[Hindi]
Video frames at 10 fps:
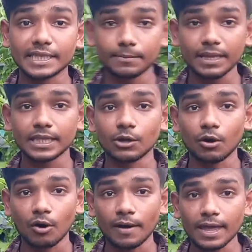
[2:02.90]
स्क्रीन में दिया
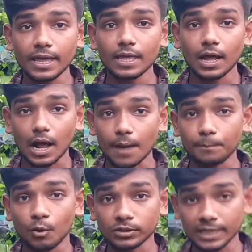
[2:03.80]
हुआ है आप
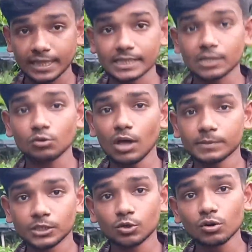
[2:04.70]
पौधा लेना चाहते हो तो
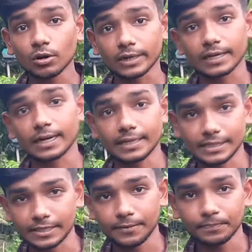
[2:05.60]
हमसे ज़रूर कॉन्टैक्ट
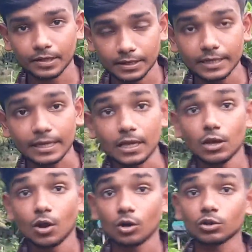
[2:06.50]
कीजिए ठीक है
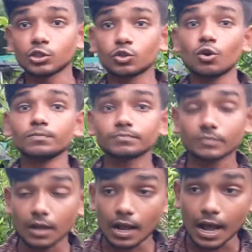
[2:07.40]
और दोस्तों
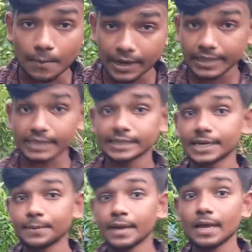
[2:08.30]
हमारा
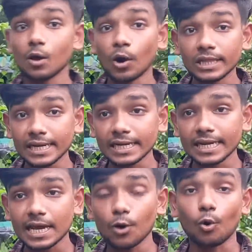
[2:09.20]
नर्सरी में ऑल
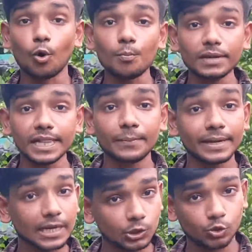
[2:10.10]
इंडिया होम
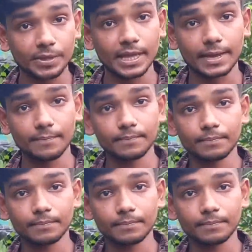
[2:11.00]
डिलीवरी का सुविधा है